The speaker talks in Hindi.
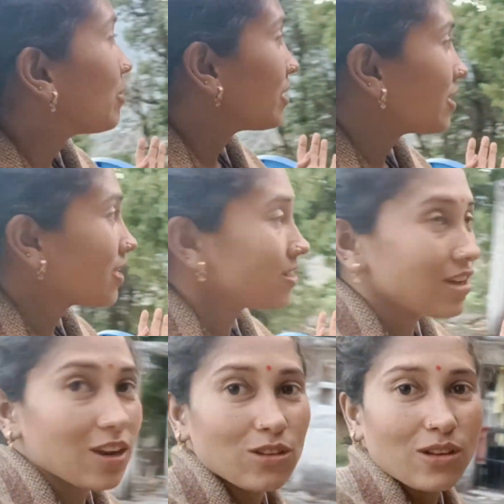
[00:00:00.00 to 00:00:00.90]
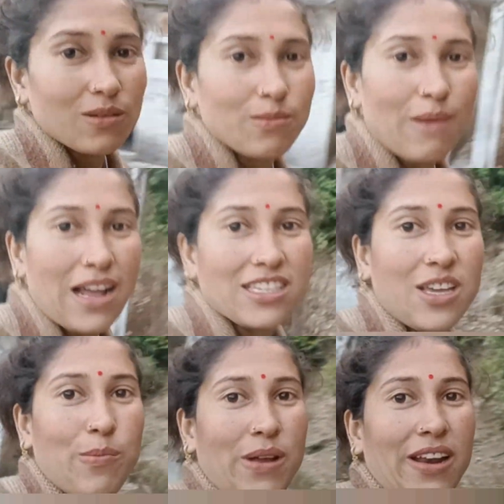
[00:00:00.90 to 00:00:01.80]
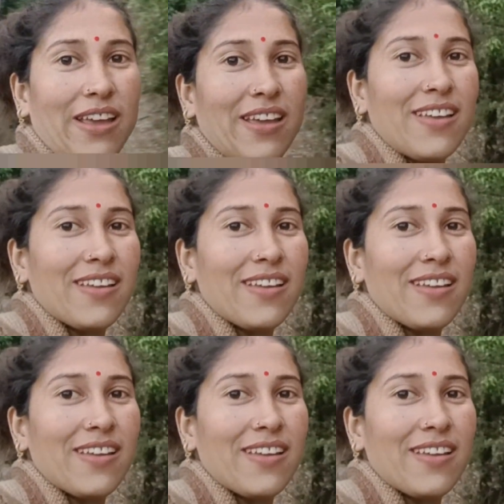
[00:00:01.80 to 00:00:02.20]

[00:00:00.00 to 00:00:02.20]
मंदिर के चारों तरफ बांझ के पेड़ है